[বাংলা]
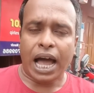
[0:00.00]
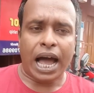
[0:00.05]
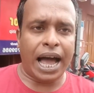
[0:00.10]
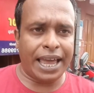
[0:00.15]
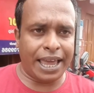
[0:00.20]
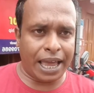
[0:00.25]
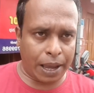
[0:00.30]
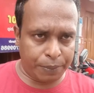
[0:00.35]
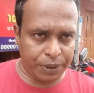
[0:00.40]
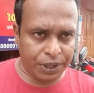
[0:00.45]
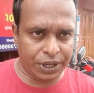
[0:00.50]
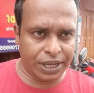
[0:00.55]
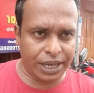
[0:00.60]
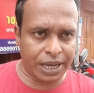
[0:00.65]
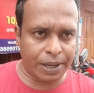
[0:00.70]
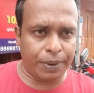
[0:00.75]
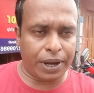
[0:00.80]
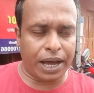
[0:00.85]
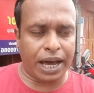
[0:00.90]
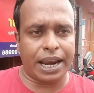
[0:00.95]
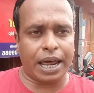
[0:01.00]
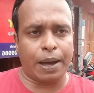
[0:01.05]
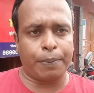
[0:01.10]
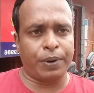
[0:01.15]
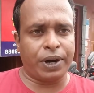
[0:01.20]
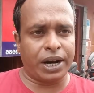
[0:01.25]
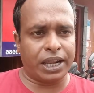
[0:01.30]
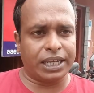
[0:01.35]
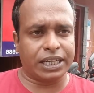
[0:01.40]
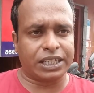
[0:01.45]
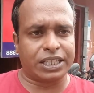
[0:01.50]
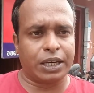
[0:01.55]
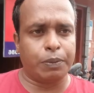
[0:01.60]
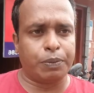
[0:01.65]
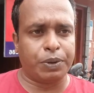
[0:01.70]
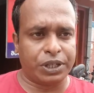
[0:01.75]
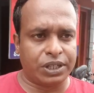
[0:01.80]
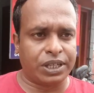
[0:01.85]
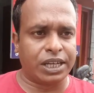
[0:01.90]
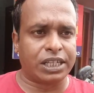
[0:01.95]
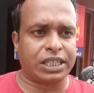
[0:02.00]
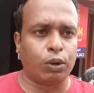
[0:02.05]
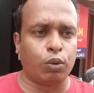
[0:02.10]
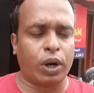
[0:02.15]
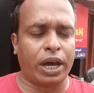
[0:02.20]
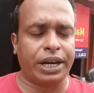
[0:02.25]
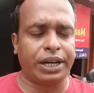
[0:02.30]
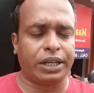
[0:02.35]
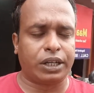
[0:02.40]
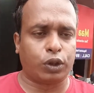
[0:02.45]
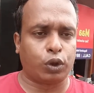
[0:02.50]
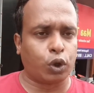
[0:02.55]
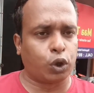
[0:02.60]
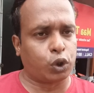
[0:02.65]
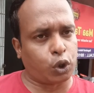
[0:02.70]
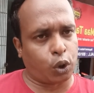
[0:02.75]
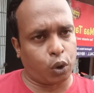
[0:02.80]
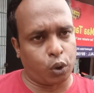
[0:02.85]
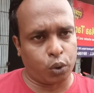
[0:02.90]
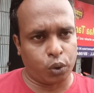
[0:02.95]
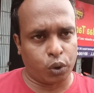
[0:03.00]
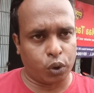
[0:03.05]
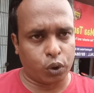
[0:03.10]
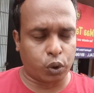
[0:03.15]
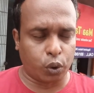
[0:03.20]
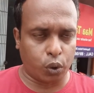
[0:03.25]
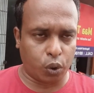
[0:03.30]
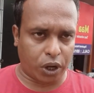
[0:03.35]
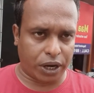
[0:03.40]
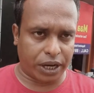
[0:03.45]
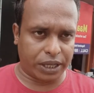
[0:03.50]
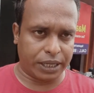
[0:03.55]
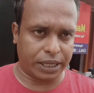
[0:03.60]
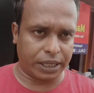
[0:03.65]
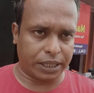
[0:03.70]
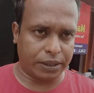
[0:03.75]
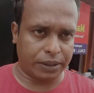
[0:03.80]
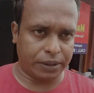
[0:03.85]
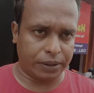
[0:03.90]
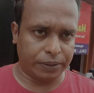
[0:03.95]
হাই আমি ডিএম আর আপনারা দেখছেন বিজনেস টিউলাইট তো চলুন শুরু করা যাক